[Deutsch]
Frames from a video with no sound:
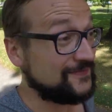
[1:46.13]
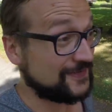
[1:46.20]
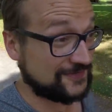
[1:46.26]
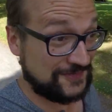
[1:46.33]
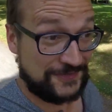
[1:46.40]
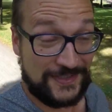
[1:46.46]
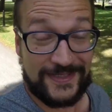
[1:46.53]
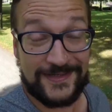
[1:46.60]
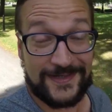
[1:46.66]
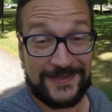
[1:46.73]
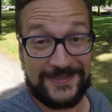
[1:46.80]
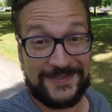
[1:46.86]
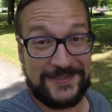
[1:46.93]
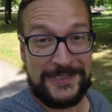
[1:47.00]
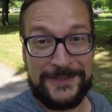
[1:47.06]
was ich
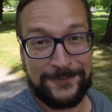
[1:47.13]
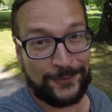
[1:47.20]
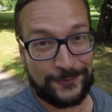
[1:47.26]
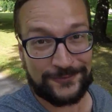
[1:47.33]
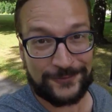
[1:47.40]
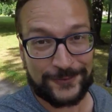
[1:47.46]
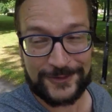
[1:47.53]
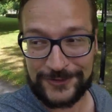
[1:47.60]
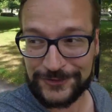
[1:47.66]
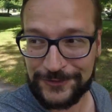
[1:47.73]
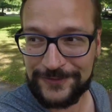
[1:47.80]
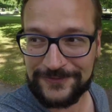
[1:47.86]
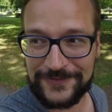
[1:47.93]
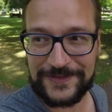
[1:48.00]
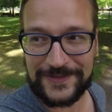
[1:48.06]
innerlich liebe und
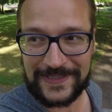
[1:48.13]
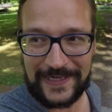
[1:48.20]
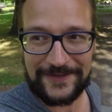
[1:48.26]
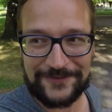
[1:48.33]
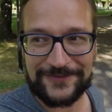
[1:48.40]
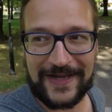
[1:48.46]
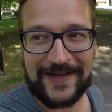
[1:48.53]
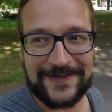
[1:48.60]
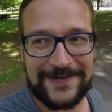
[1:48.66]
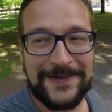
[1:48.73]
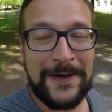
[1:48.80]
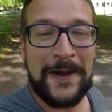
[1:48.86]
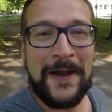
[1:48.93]
wunderschön finde, keine Frage.